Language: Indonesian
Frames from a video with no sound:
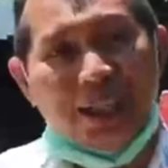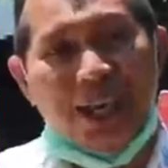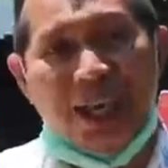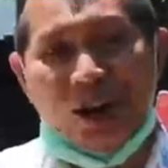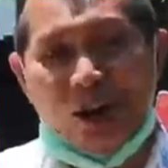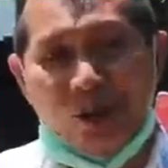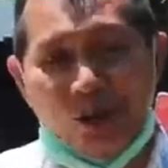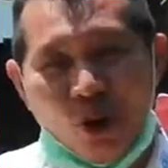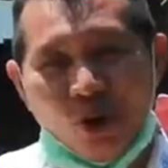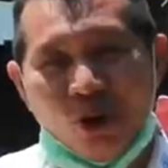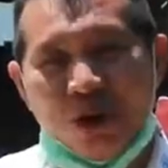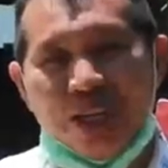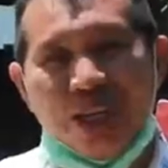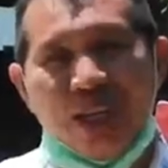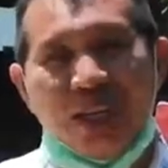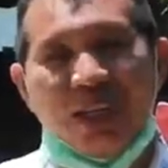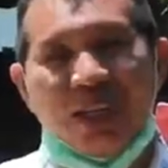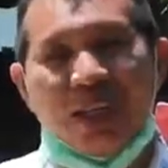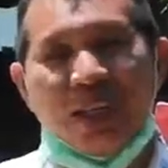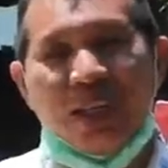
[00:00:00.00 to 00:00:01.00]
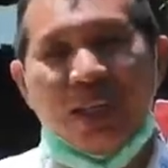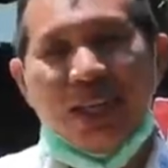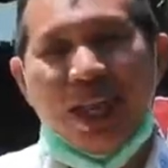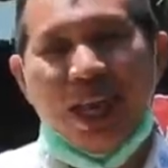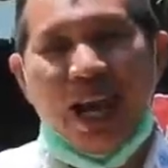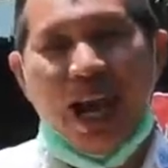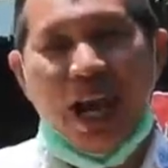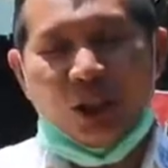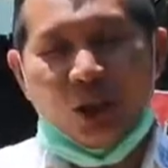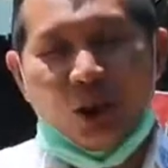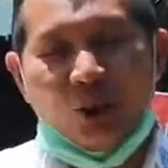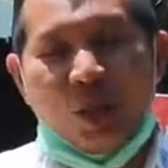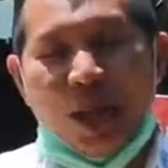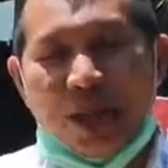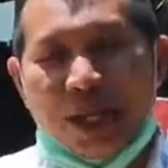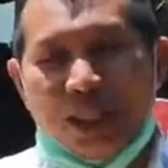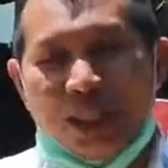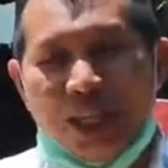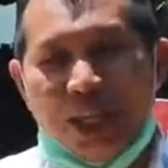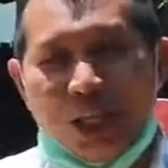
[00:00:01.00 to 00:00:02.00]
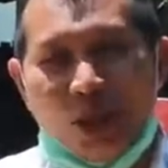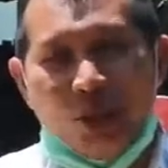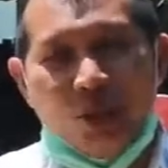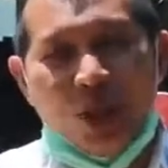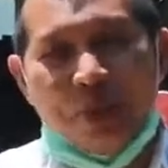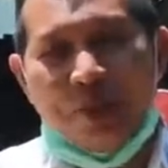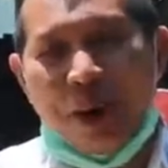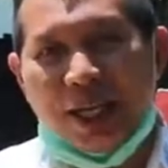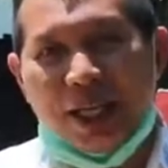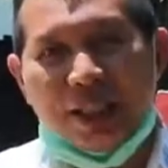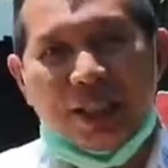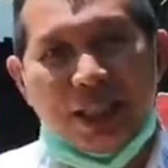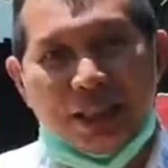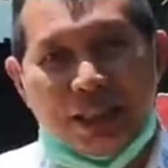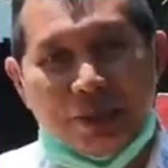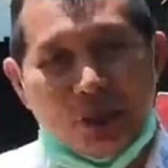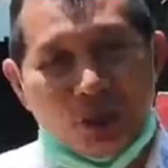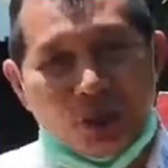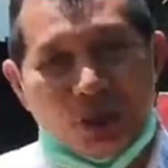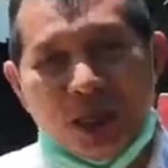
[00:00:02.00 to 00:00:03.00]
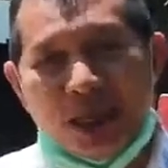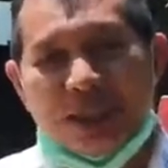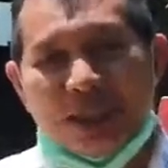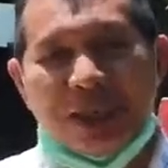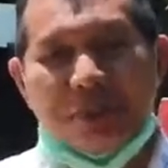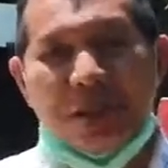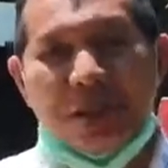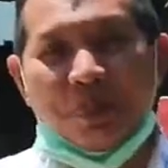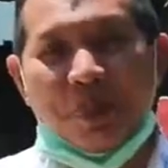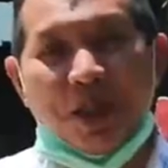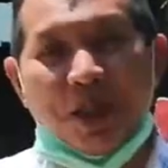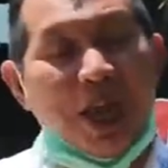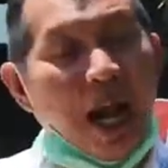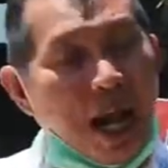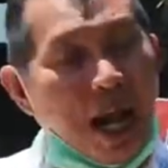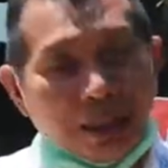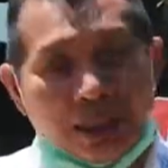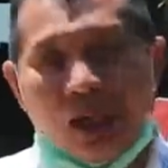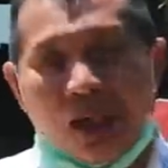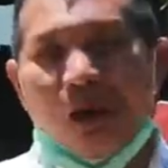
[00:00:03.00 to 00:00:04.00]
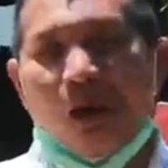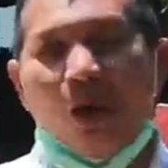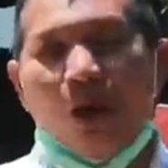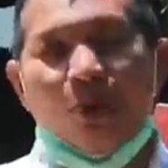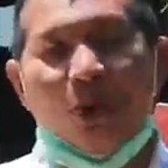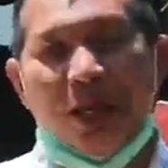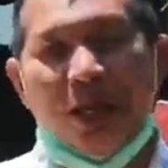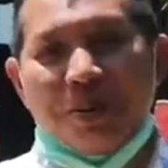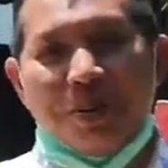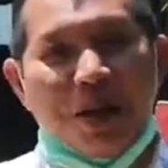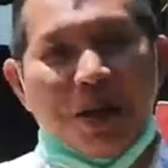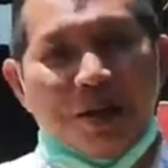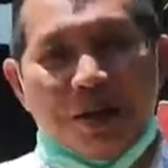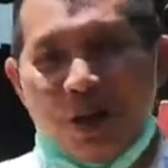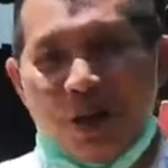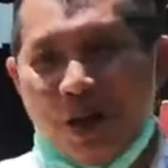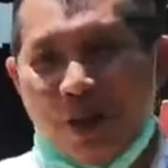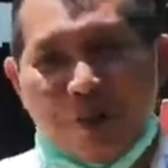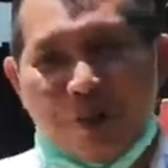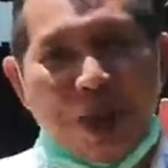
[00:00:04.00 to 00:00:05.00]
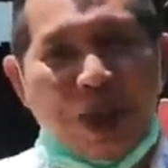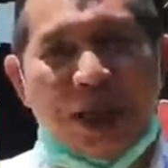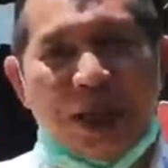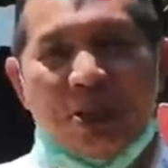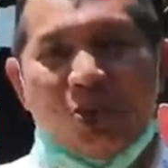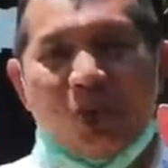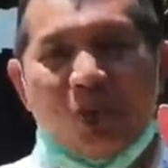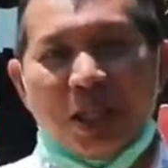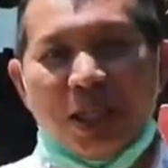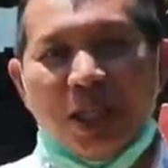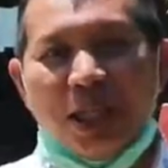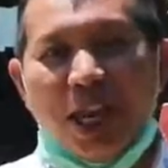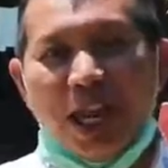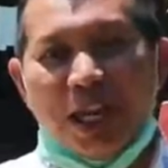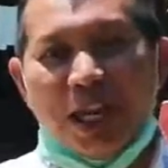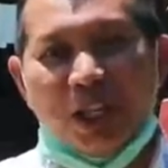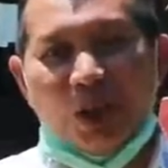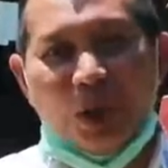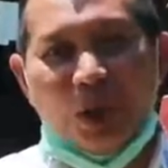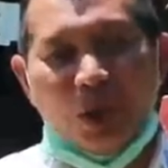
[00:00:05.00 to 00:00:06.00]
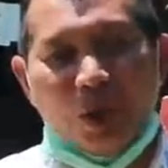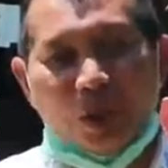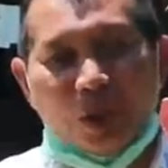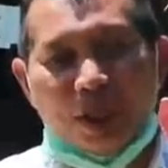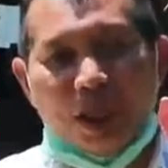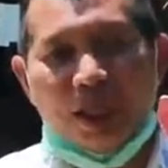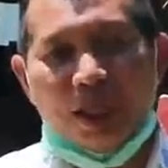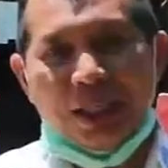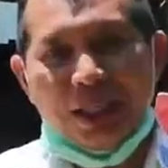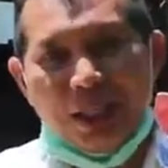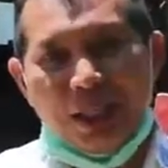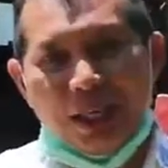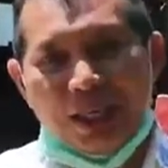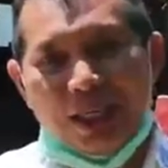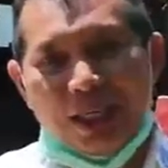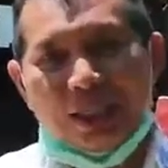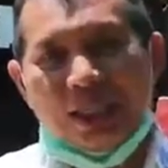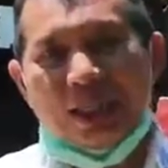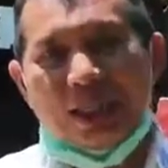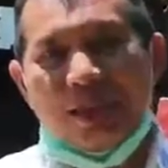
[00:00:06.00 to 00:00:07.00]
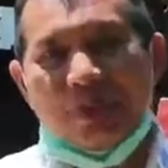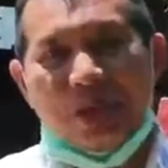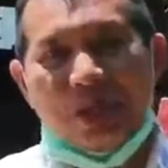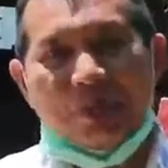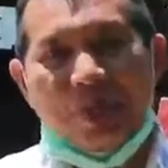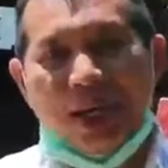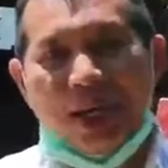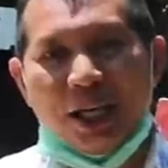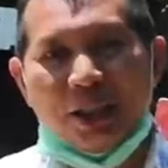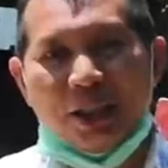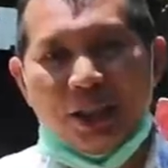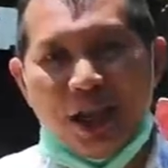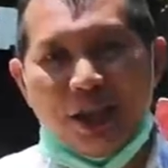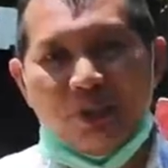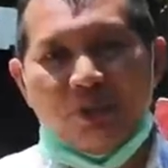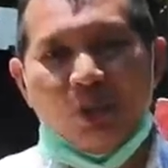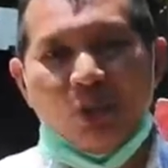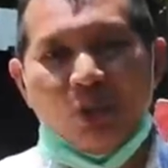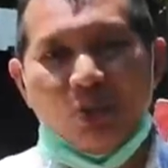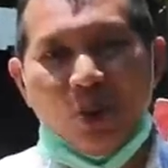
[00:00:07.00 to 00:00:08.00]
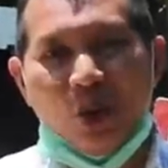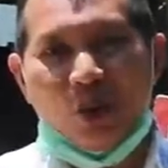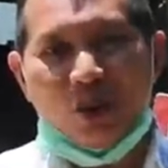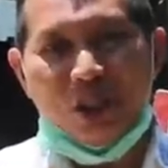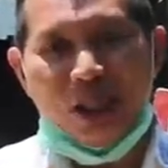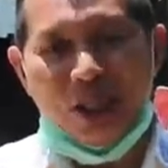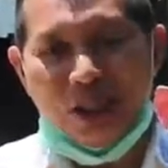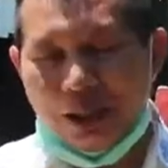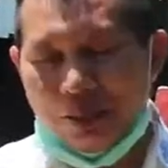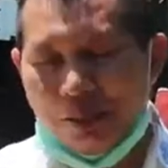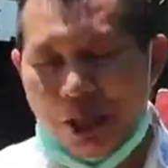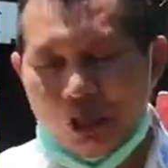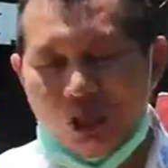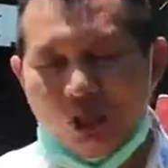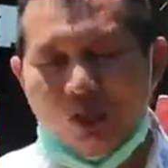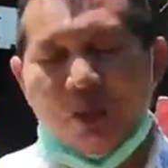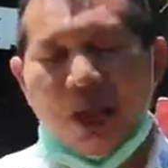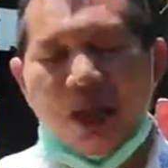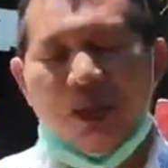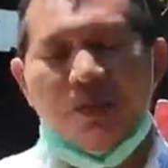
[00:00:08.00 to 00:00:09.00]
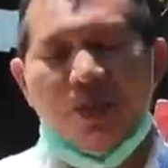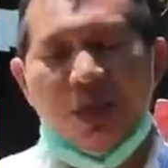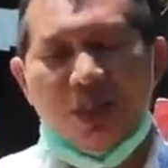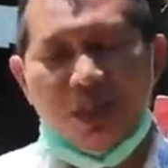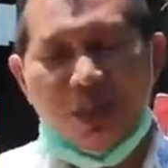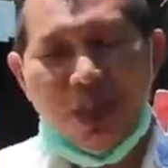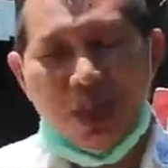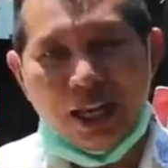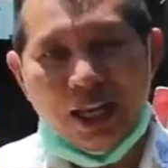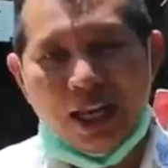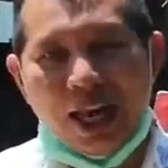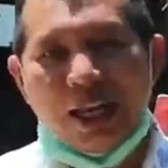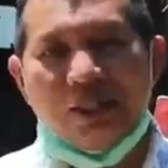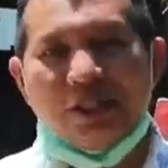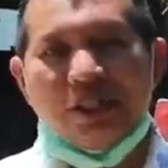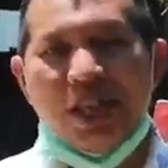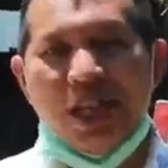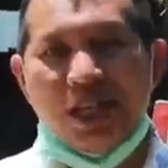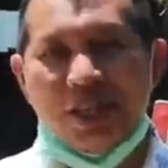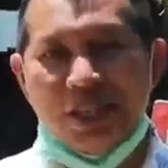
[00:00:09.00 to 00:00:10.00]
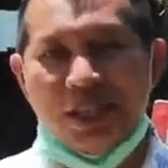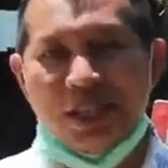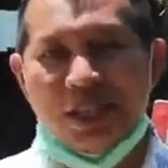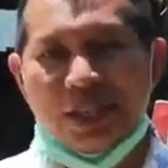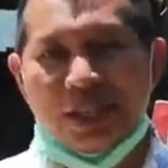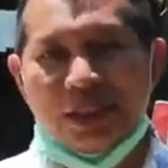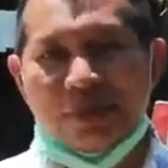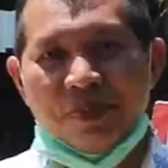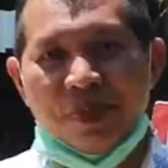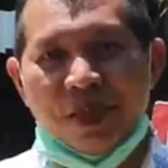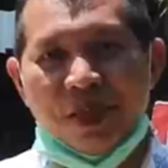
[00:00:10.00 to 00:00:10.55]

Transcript: yang rumahti, atau paket yang kedua, paket yang termasuk dengan sarapan pagi, atau kalau misalnya memang pengen semuanya dilayani oleh hotel, kita siapkan paket yang full board, jadi termasuk breakfast, lunch, dan dinner.